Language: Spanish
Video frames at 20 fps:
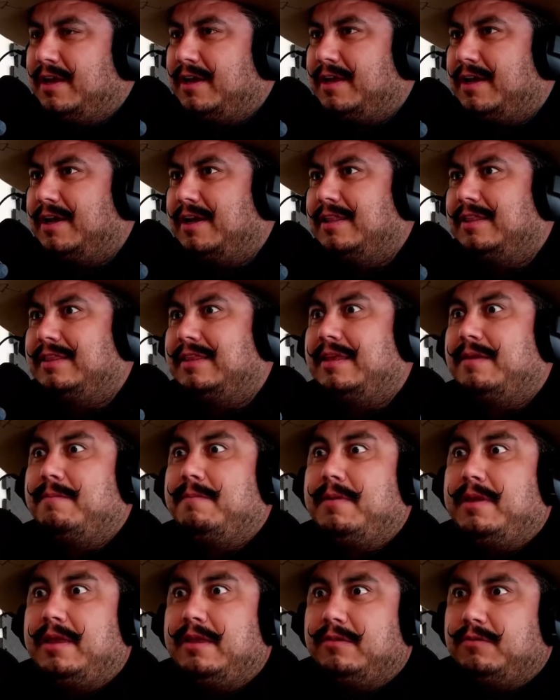creer en ti
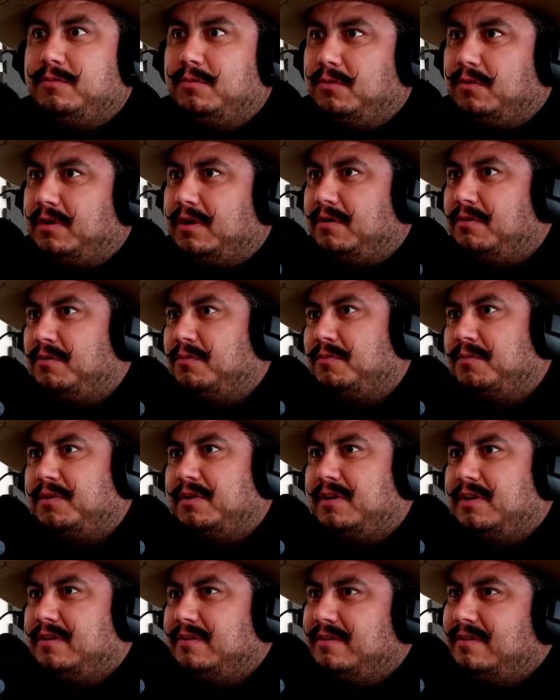mismo, cabrón,
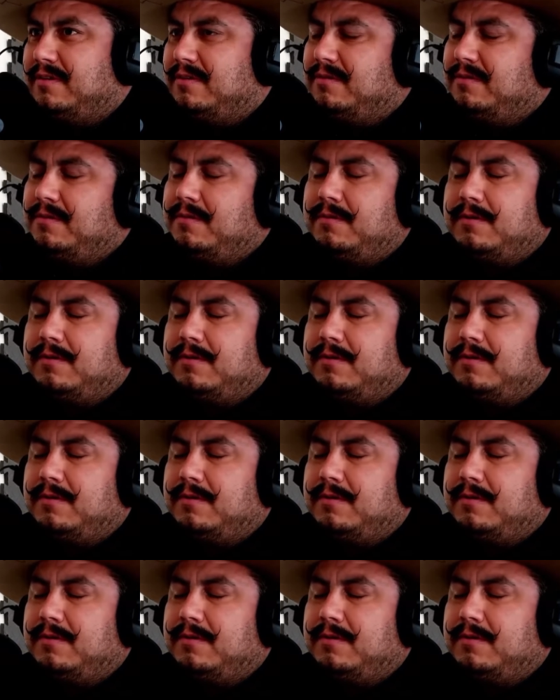porque decías, no,